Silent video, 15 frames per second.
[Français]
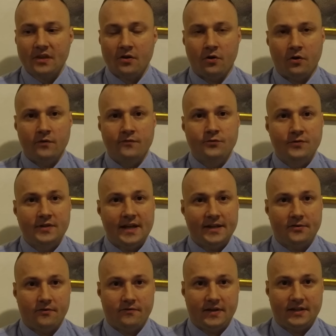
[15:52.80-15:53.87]
revenus
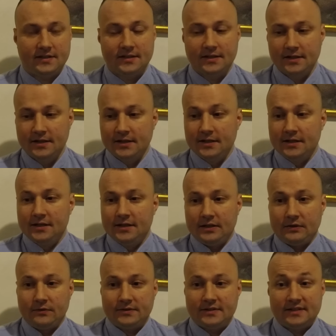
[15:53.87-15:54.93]
nets en fait.
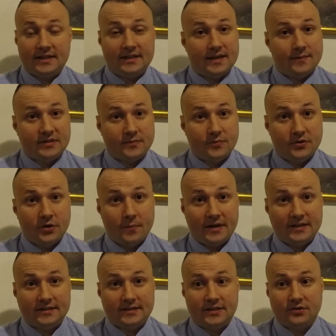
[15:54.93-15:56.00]
Donc c'est ça qui est un petit peu
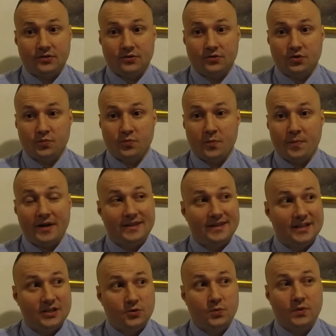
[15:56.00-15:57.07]
dommage, c'est que tu peux pas
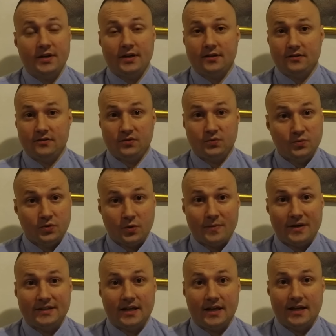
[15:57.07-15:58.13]
déduire tout en
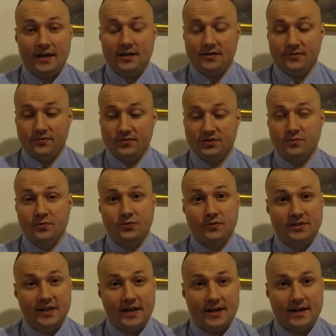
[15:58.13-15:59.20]
matériel. Donc je me suis
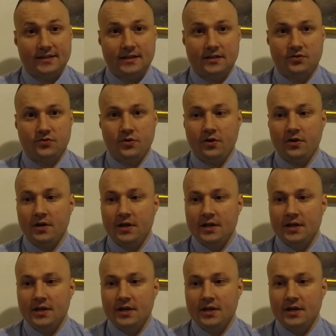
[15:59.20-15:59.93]
serré la ceinture.